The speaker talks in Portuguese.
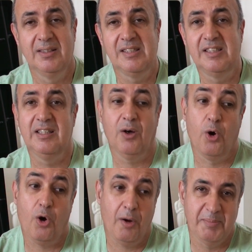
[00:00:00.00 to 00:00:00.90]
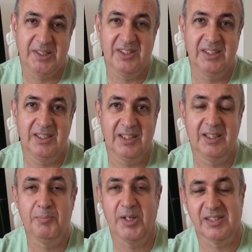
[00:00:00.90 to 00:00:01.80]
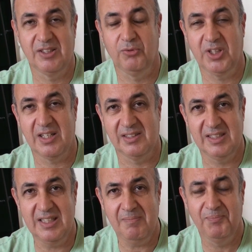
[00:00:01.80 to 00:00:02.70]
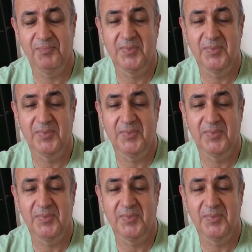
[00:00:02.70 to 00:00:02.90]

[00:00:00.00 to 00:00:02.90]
nesse hobby de impressão 3D